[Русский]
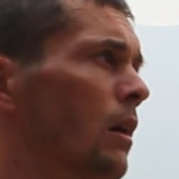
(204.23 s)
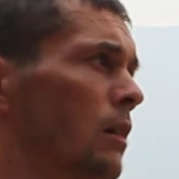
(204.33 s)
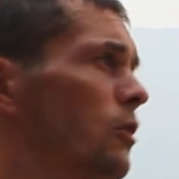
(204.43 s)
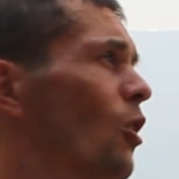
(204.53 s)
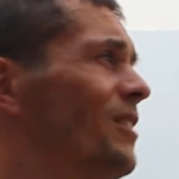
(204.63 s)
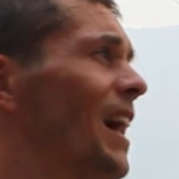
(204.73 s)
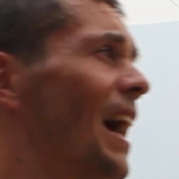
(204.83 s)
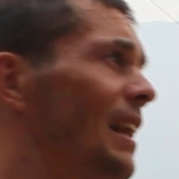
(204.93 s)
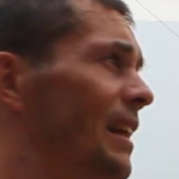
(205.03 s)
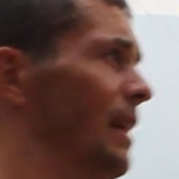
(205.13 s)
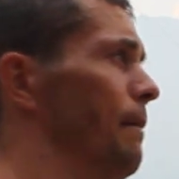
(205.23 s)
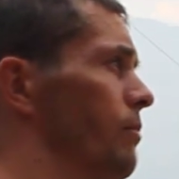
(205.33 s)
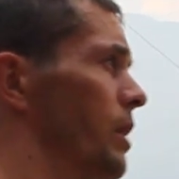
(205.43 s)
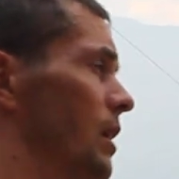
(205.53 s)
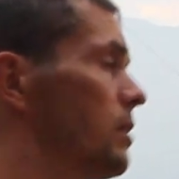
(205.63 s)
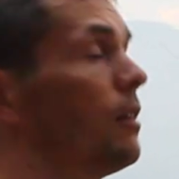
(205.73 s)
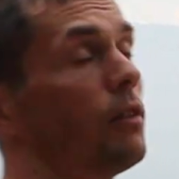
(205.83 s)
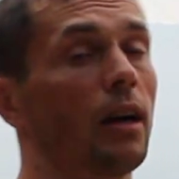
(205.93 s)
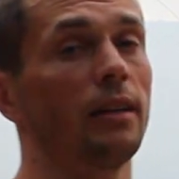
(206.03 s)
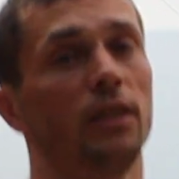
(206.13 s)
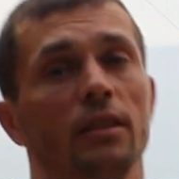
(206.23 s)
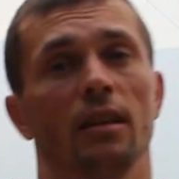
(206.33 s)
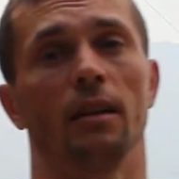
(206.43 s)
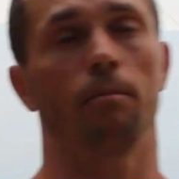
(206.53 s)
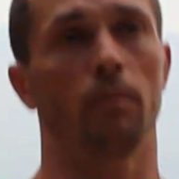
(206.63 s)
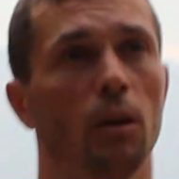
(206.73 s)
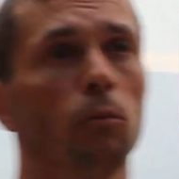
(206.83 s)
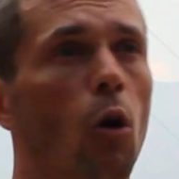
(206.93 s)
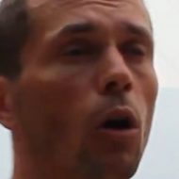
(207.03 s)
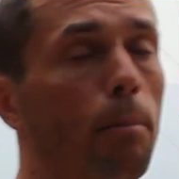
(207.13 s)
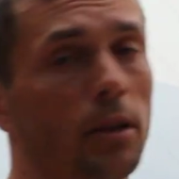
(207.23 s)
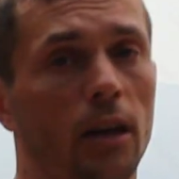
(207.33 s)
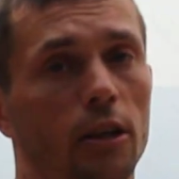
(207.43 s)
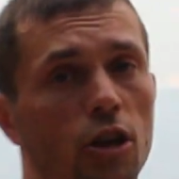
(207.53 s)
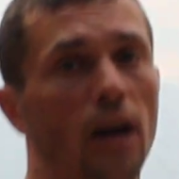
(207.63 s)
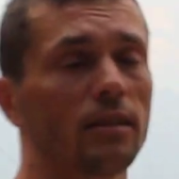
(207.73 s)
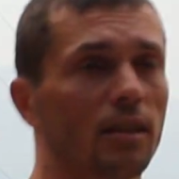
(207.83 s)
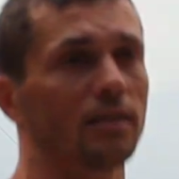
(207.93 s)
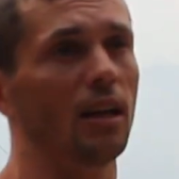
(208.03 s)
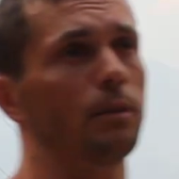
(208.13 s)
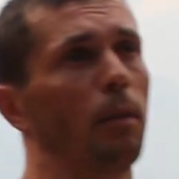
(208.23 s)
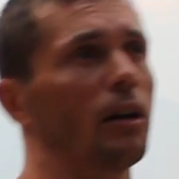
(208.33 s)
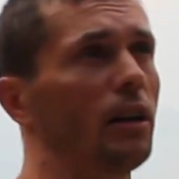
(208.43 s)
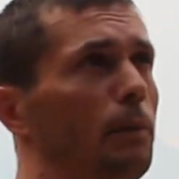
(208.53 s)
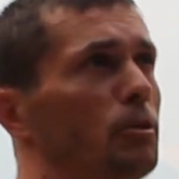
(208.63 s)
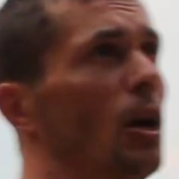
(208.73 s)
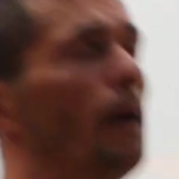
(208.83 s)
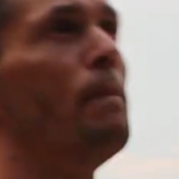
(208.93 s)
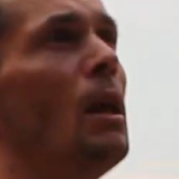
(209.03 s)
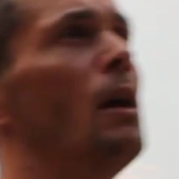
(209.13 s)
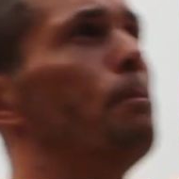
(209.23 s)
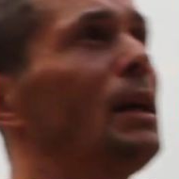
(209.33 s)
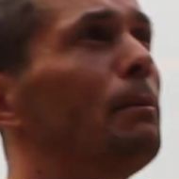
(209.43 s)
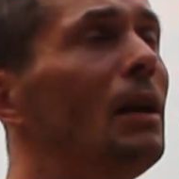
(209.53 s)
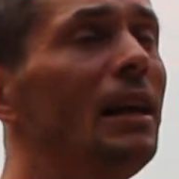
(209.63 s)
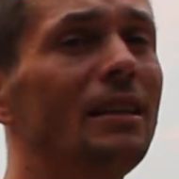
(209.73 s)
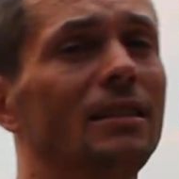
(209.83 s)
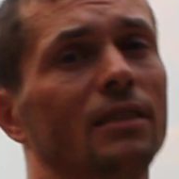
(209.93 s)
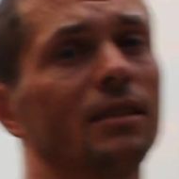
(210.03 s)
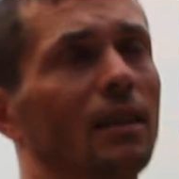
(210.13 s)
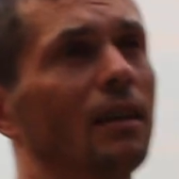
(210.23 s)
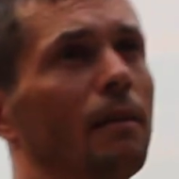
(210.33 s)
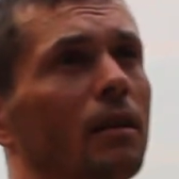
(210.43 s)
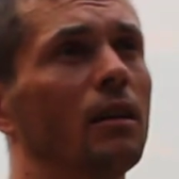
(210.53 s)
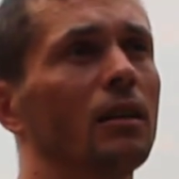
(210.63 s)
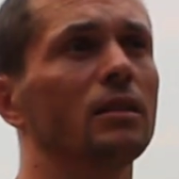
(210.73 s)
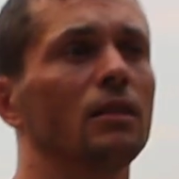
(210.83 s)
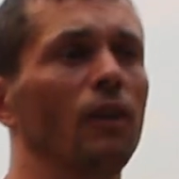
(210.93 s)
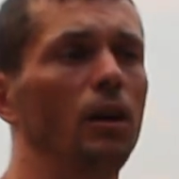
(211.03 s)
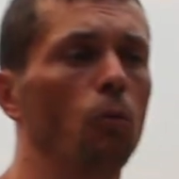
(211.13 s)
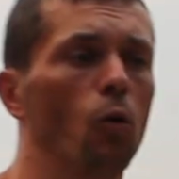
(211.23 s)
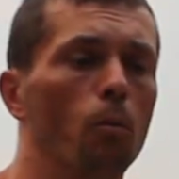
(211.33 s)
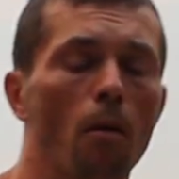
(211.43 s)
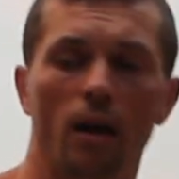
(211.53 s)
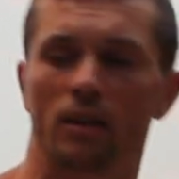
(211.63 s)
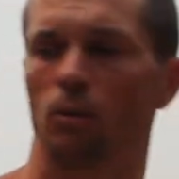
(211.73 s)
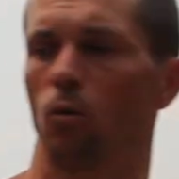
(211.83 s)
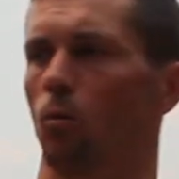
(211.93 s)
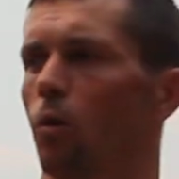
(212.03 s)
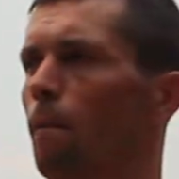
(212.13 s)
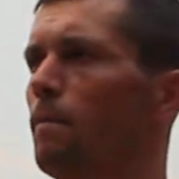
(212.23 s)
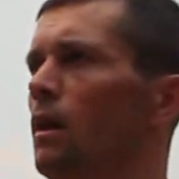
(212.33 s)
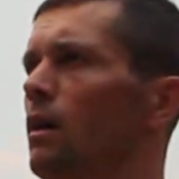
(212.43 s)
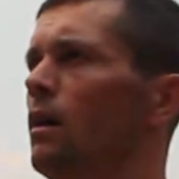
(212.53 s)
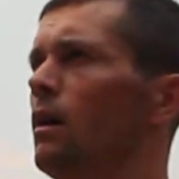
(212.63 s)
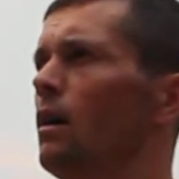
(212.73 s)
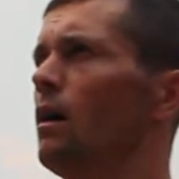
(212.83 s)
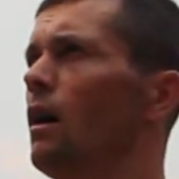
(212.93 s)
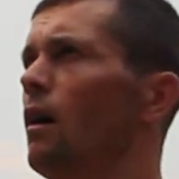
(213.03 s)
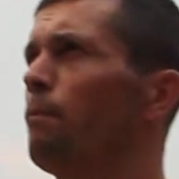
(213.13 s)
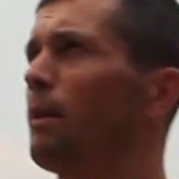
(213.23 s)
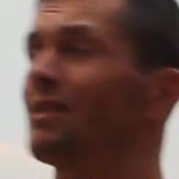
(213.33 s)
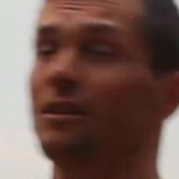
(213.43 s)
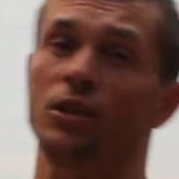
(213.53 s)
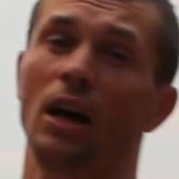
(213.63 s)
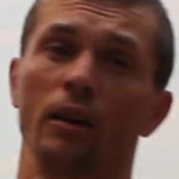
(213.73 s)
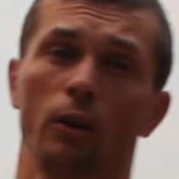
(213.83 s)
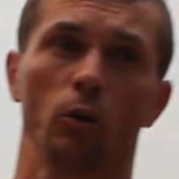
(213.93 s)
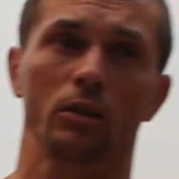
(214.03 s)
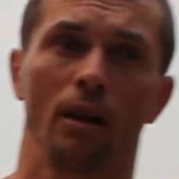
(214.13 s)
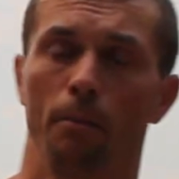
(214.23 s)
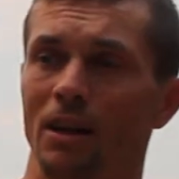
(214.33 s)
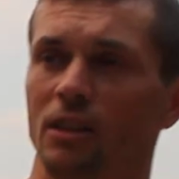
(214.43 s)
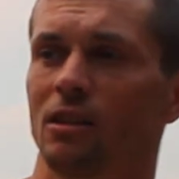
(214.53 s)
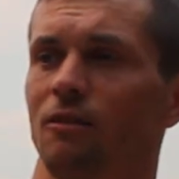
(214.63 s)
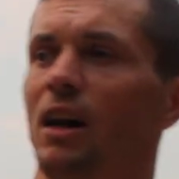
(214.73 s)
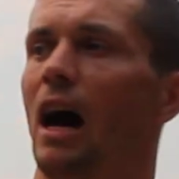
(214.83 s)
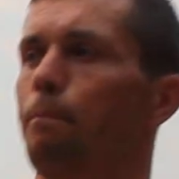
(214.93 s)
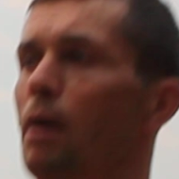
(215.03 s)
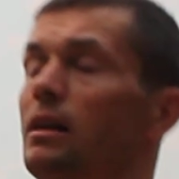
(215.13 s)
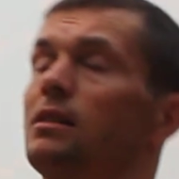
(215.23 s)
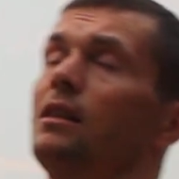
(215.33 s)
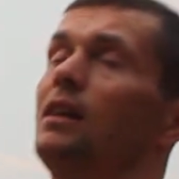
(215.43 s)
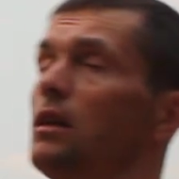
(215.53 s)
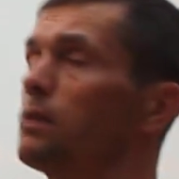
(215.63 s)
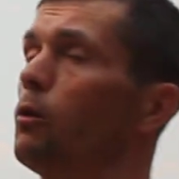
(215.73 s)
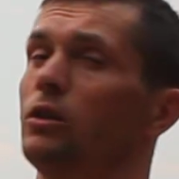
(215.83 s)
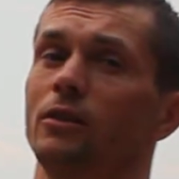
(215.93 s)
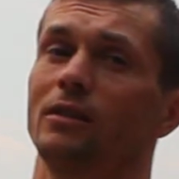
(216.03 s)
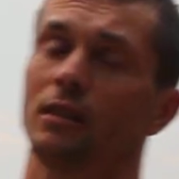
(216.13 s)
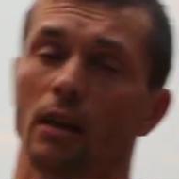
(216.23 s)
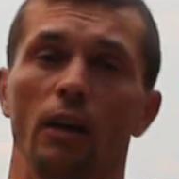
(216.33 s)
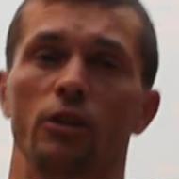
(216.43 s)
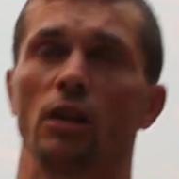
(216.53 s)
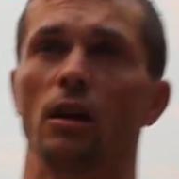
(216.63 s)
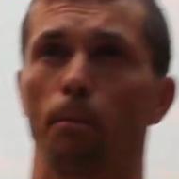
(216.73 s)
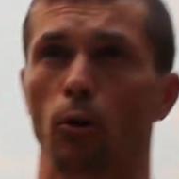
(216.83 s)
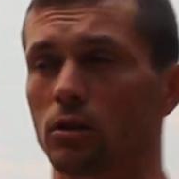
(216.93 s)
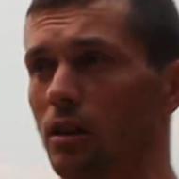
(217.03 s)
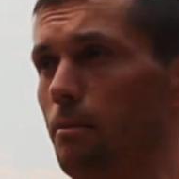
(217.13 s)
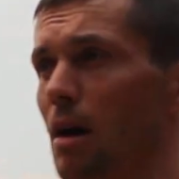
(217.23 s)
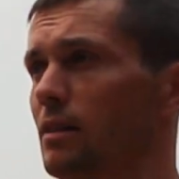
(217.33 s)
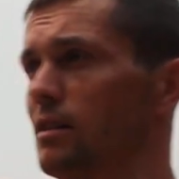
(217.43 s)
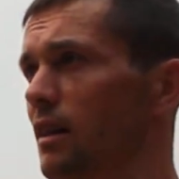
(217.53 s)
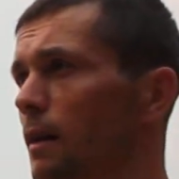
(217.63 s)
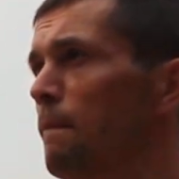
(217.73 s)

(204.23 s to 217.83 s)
Но далее, если вы хотите немного подкачаться, стать покрепче, приблизиться к своему максимуму Э, в потенциале роста мышц, вы обязаны использовать отягощение, просто обязаны.